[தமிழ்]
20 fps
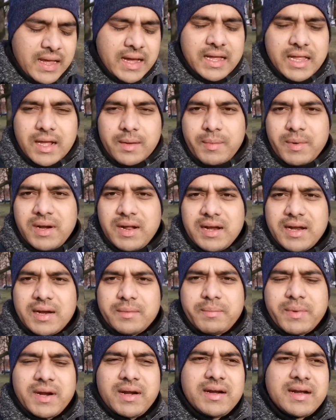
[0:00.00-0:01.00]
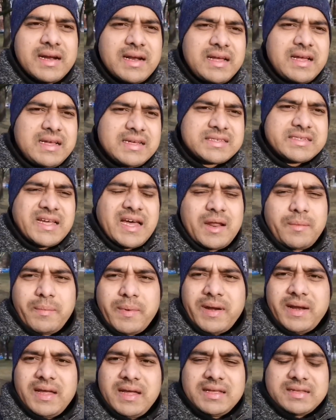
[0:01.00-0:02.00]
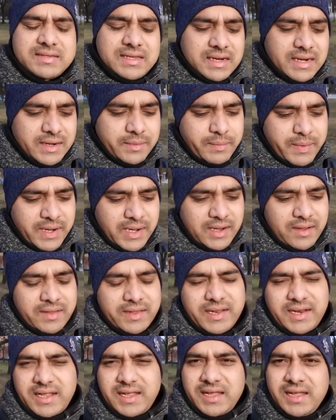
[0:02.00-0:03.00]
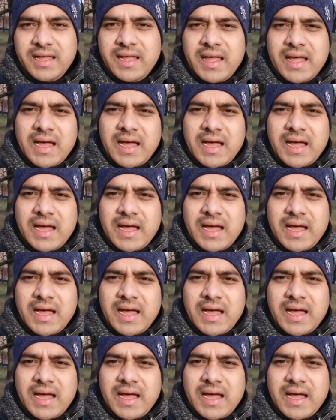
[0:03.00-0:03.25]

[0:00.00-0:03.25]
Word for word: அதுக்கப்புறம் நான் நண்பர்கள்ட்டெல்லாம் ஷேர் பண்ணேன் சில நண்பர்கள்லாம் வந்து எனக்கு